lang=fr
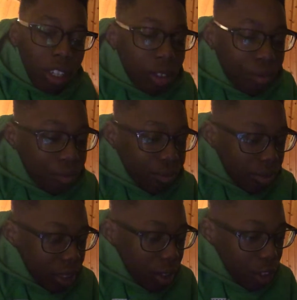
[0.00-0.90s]
euh,
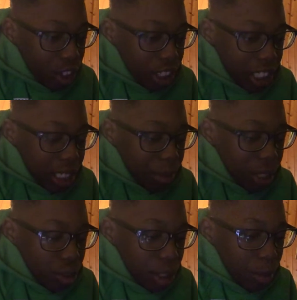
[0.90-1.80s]
vendredi,
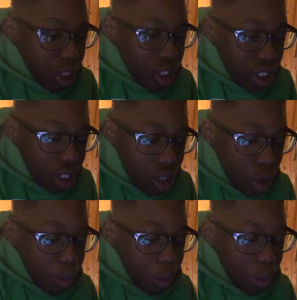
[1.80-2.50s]
samedi ou dimanche.